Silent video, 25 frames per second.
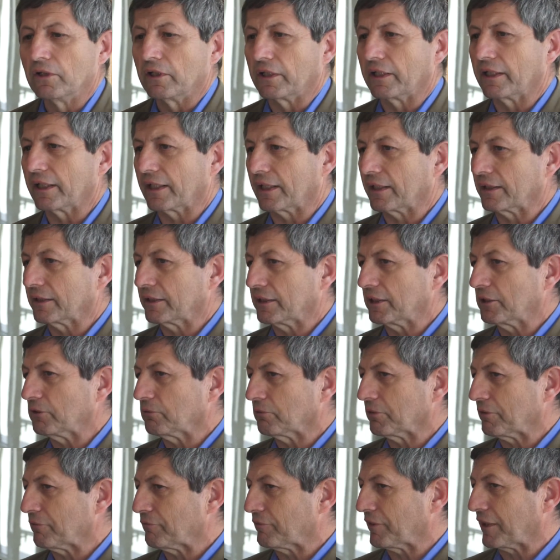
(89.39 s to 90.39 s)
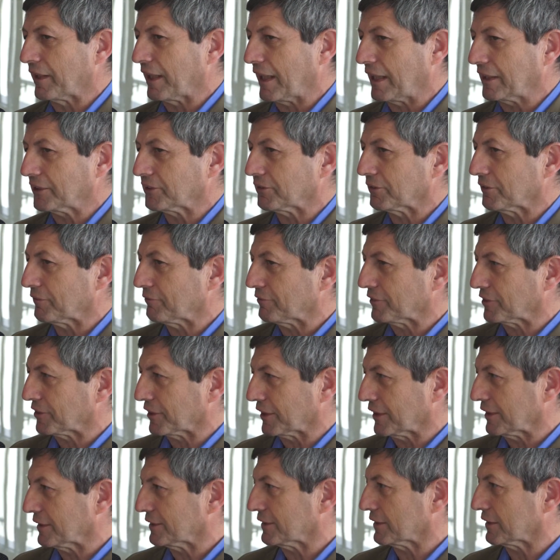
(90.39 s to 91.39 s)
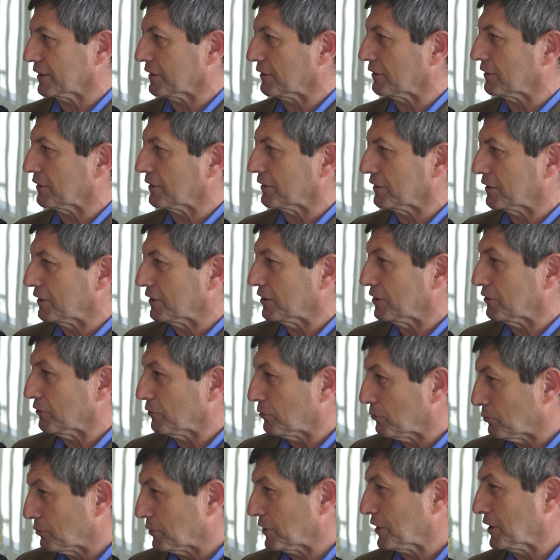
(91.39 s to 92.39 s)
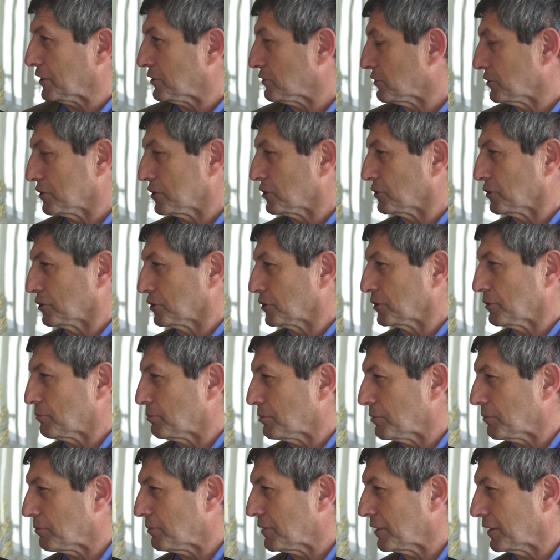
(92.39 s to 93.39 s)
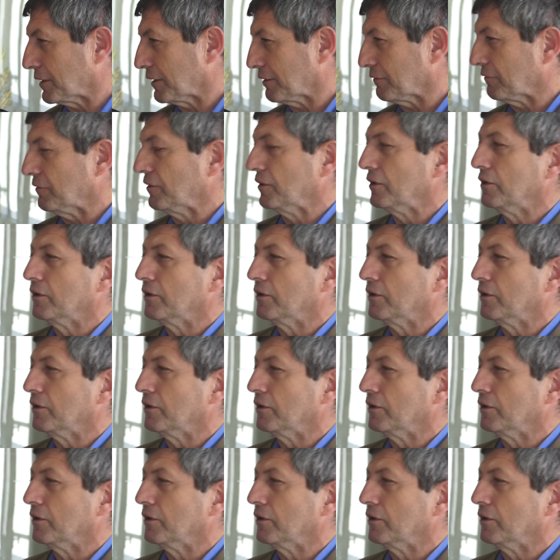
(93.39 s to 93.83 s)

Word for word: garantito un'efficacia e un'efficienza di, di, di utilizzo di risorse pubbliche.